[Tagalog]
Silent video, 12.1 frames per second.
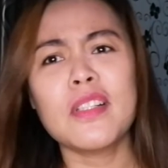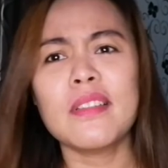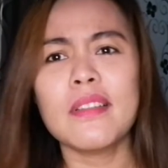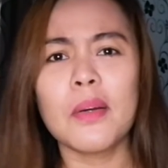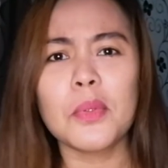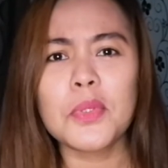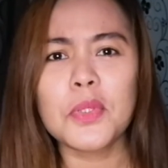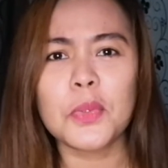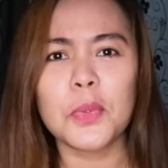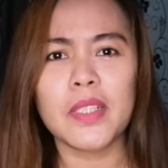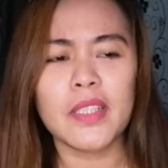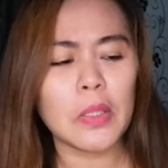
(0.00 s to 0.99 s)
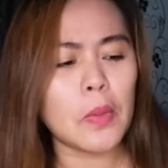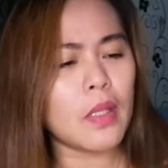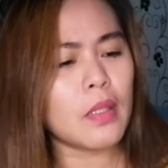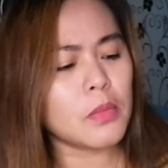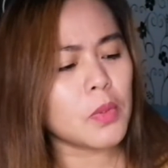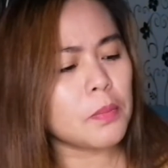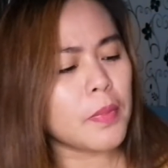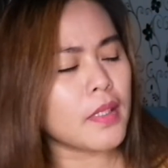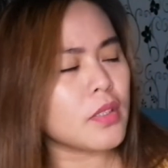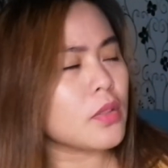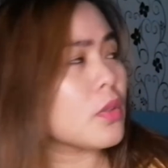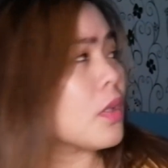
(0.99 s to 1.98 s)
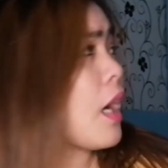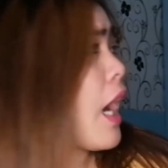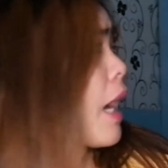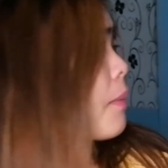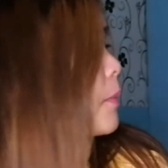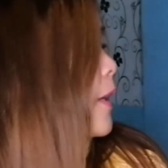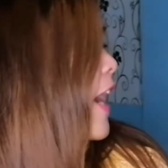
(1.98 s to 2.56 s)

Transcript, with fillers: Actually, hindi ako sure. Hindi ko alam kung paano to. Ah!